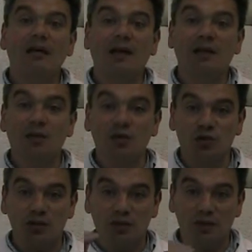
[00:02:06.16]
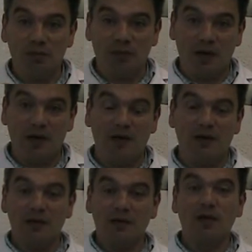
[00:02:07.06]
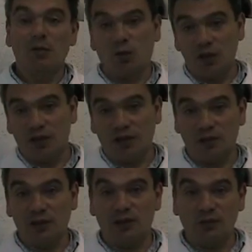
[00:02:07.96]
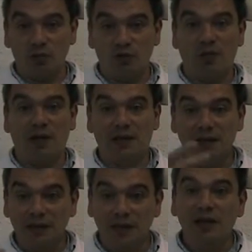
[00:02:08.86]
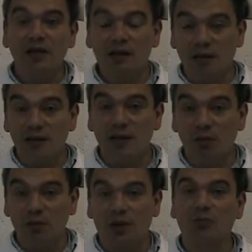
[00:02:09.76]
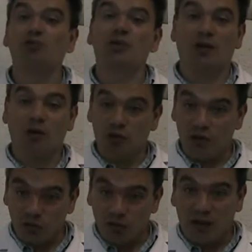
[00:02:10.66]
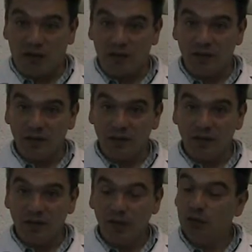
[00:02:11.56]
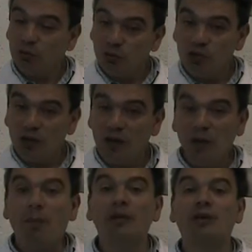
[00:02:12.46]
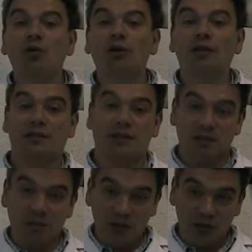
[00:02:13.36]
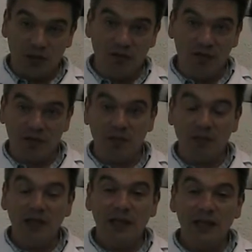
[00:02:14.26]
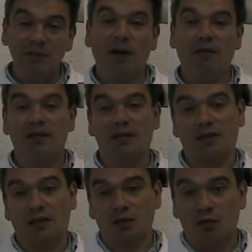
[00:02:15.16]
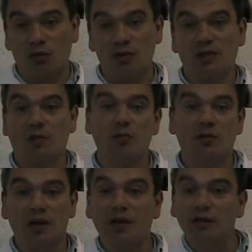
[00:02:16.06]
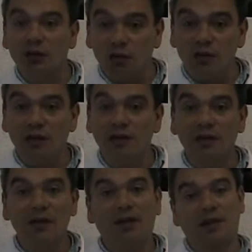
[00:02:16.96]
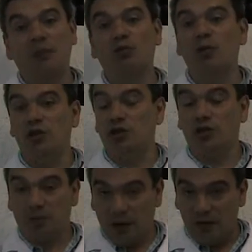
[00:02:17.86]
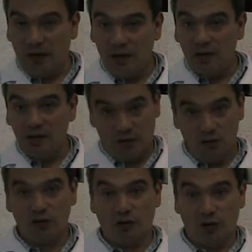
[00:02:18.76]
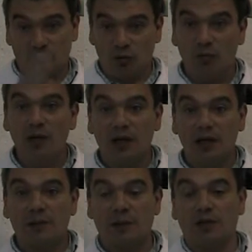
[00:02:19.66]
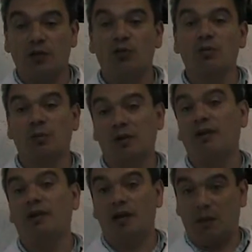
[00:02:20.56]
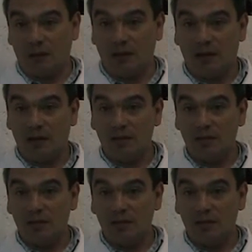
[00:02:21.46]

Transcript: Это можно сделать параллельно. Больше того, для того, чтобы активно играть с ребенком, нужны хорошие суставы. И тут нужно по дороге с избыточным весом избавиться от артроза, остеохондроза или хотя бы уменьшить их проявление. Я уже говорю о таком распространенном заболевании, как подагра.